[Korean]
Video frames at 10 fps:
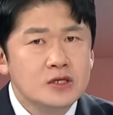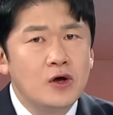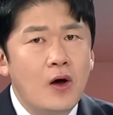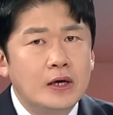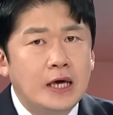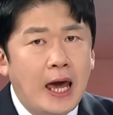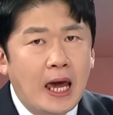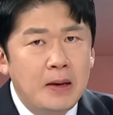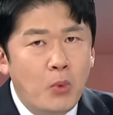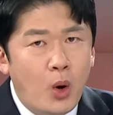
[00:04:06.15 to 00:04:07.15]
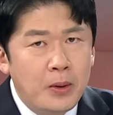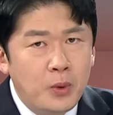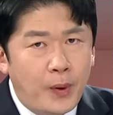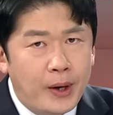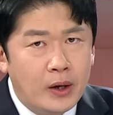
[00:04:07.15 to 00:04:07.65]
저 게임
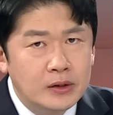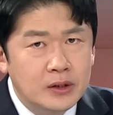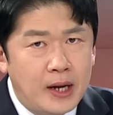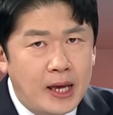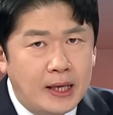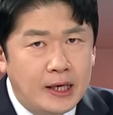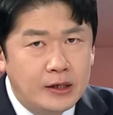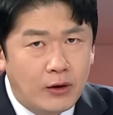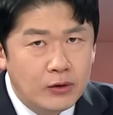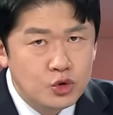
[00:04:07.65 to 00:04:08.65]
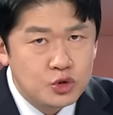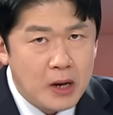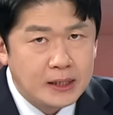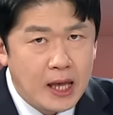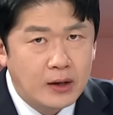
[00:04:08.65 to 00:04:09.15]
모임 회원들의 이
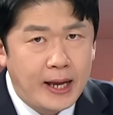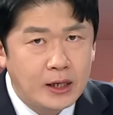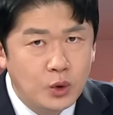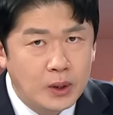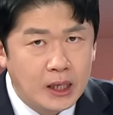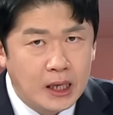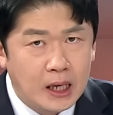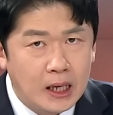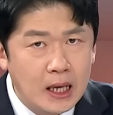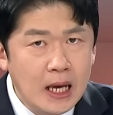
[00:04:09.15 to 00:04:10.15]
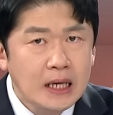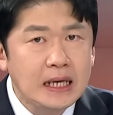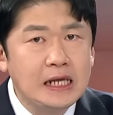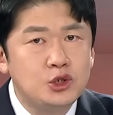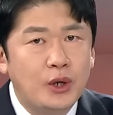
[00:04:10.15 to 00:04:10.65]
현수막 내건 행동이
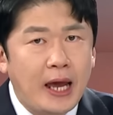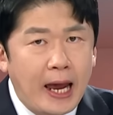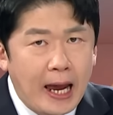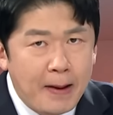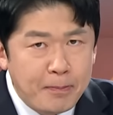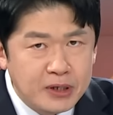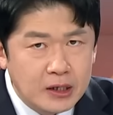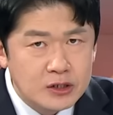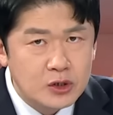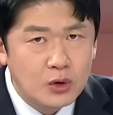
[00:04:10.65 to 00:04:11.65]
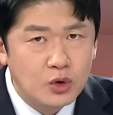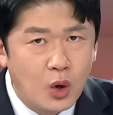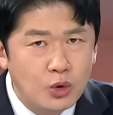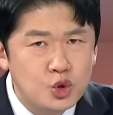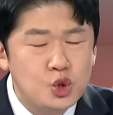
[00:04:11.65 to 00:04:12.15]
일종의
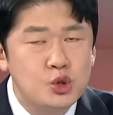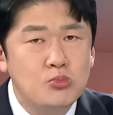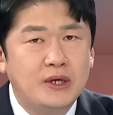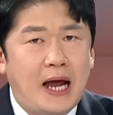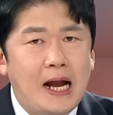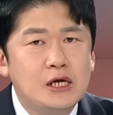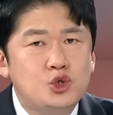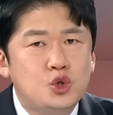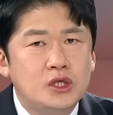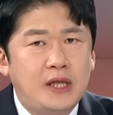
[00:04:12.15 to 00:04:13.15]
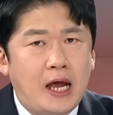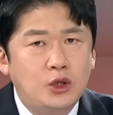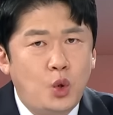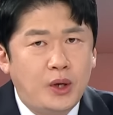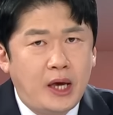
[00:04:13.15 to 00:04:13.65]
해프닝성으로 충분히 할 수 있는
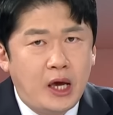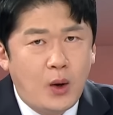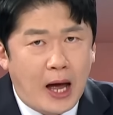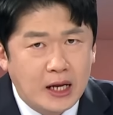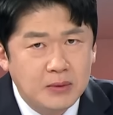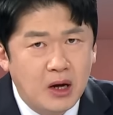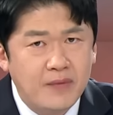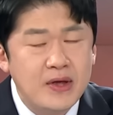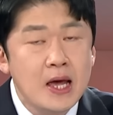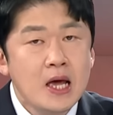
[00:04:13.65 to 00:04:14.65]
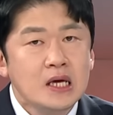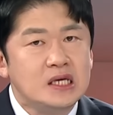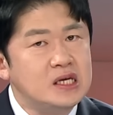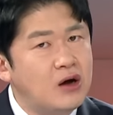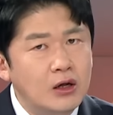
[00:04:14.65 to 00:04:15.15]
행동이에요? 아니면
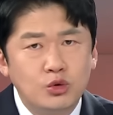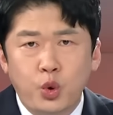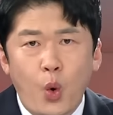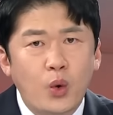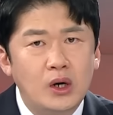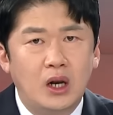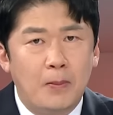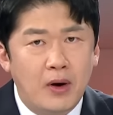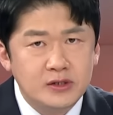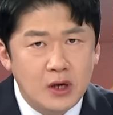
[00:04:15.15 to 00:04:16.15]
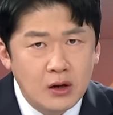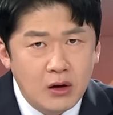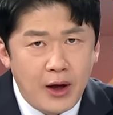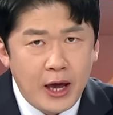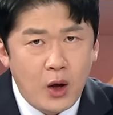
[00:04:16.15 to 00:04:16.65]
이건 도를 넘어선
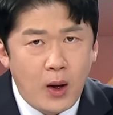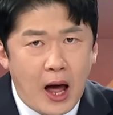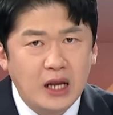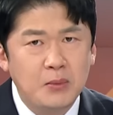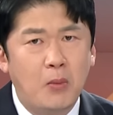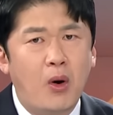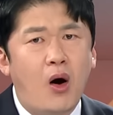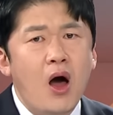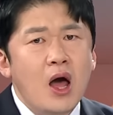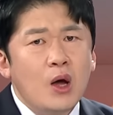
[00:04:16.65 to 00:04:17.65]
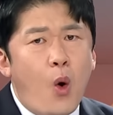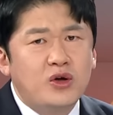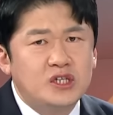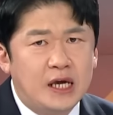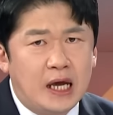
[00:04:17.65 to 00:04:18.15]
거예요? 아니면 뭐
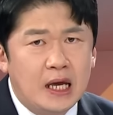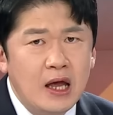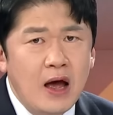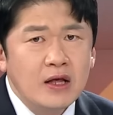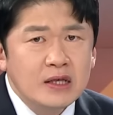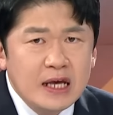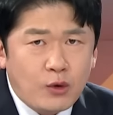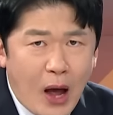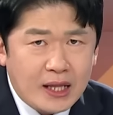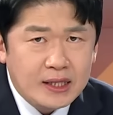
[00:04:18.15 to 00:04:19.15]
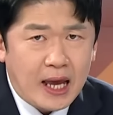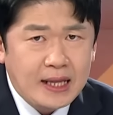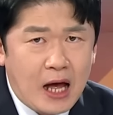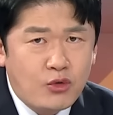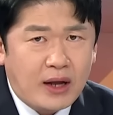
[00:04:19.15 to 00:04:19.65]
혹시 이 관계
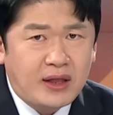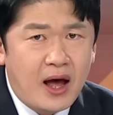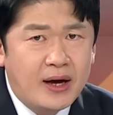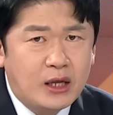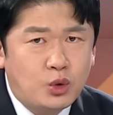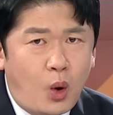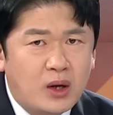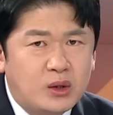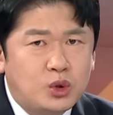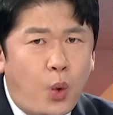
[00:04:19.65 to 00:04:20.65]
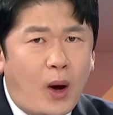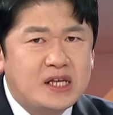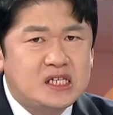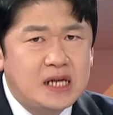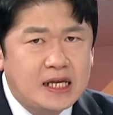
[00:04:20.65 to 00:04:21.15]
당국의 대응이 또 도가
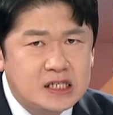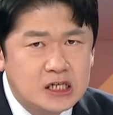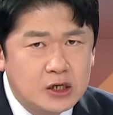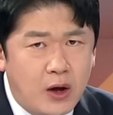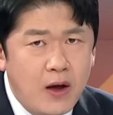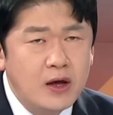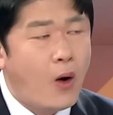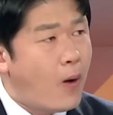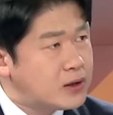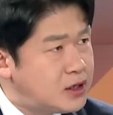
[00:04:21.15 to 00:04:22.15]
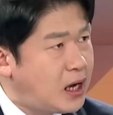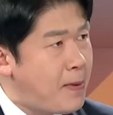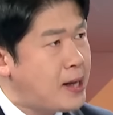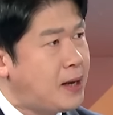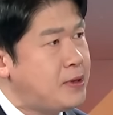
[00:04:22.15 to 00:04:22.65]
지나친 거예요? 이거 어떻게
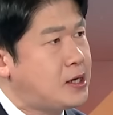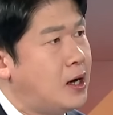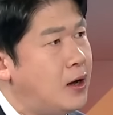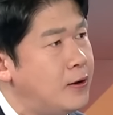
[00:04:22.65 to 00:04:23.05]
봐야 됩니까?